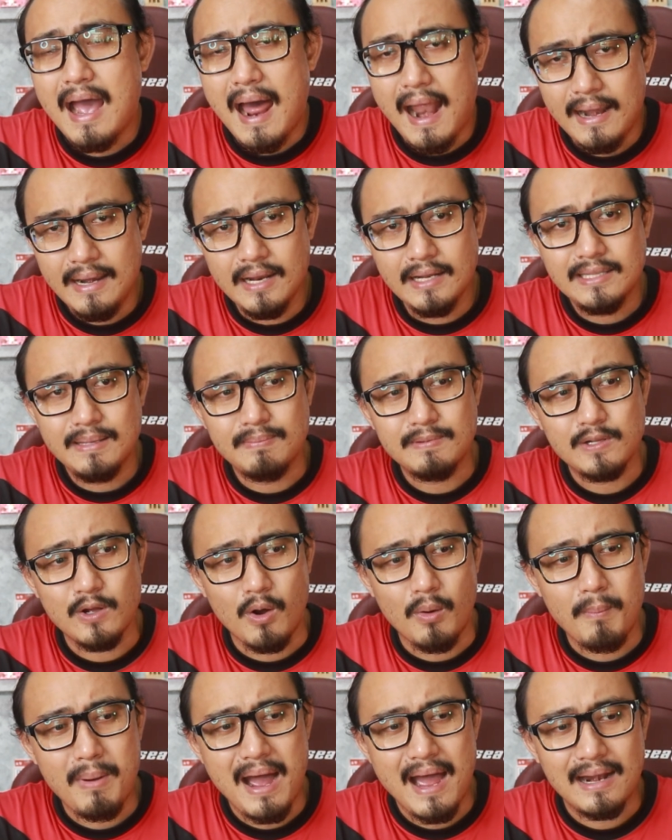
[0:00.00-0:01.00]
อันนึง
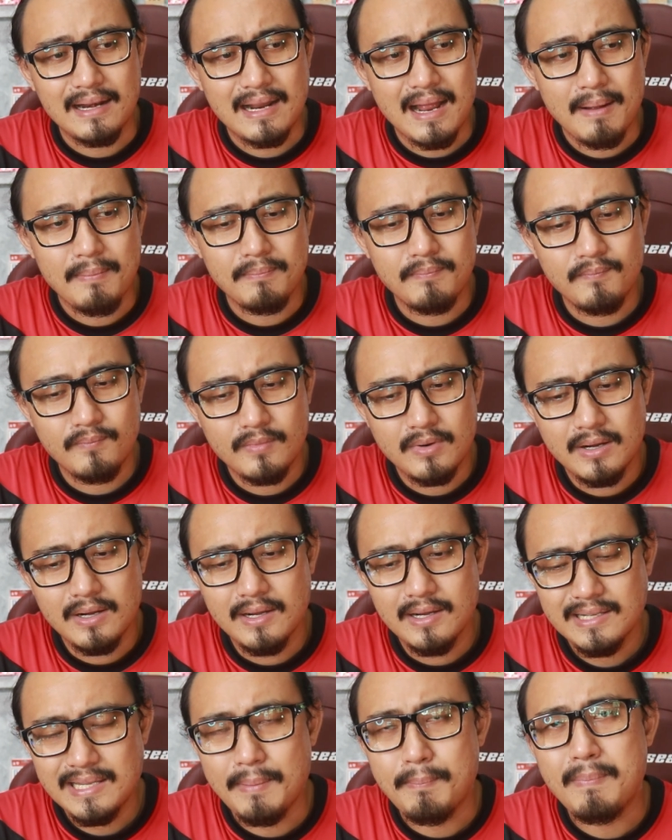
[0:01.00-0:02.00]
12 บาทครับ
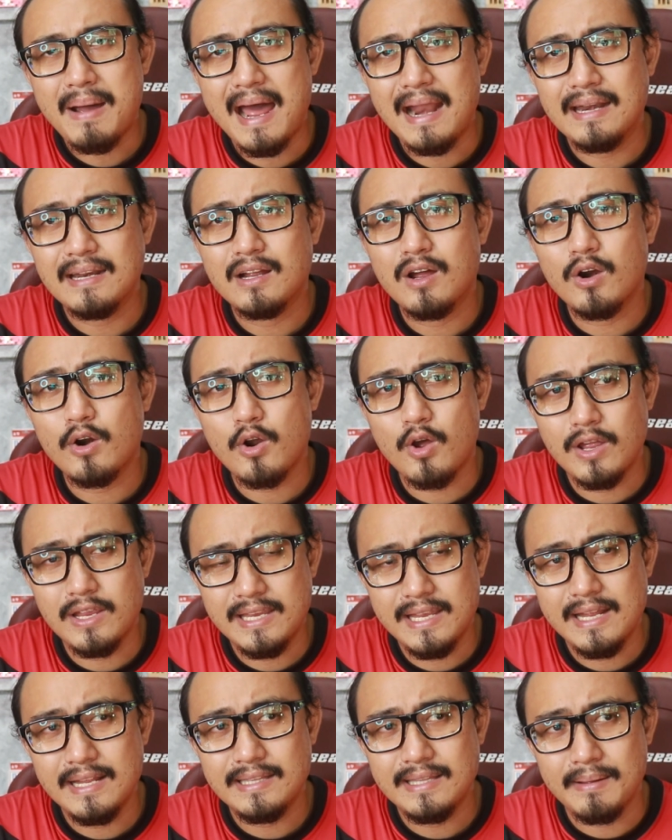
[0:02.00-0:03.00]
10 อันก็
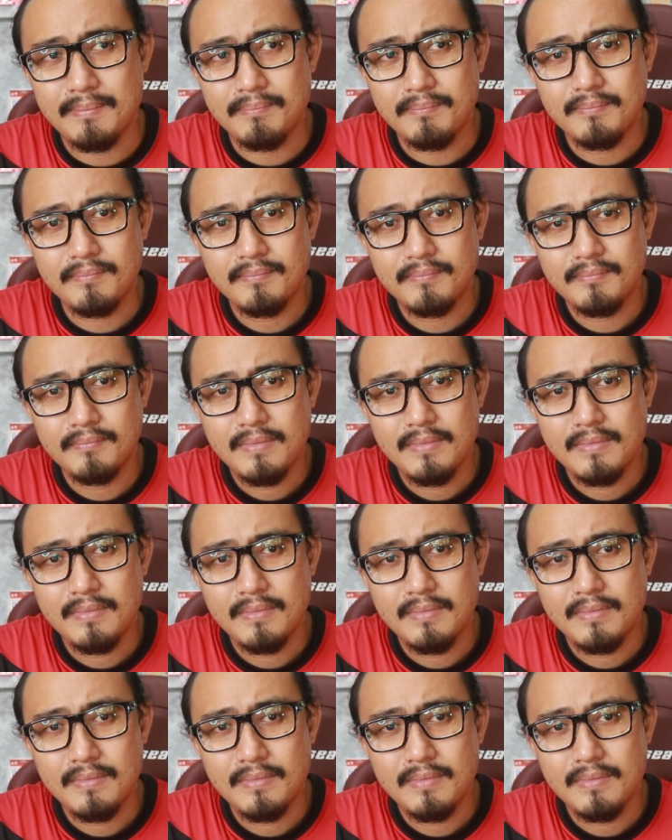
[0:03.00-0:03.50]
120